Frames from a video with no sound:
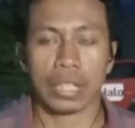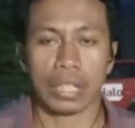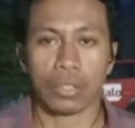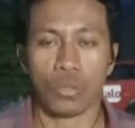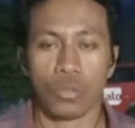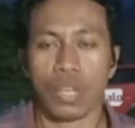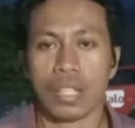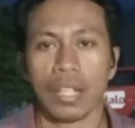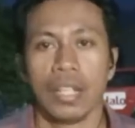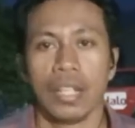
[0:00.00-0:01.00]
kantor
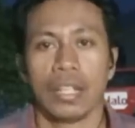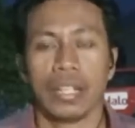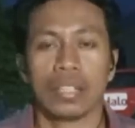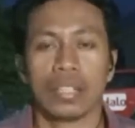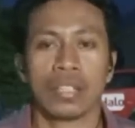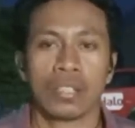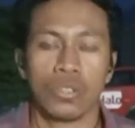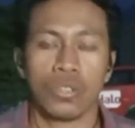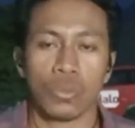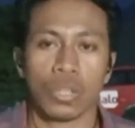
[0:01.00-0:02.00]
swasta dan
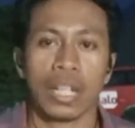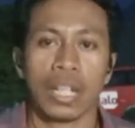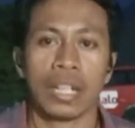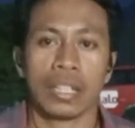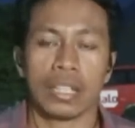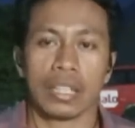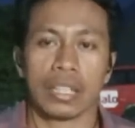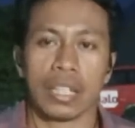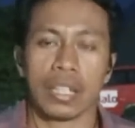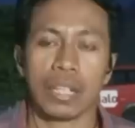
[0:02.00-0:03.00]
juga yang dari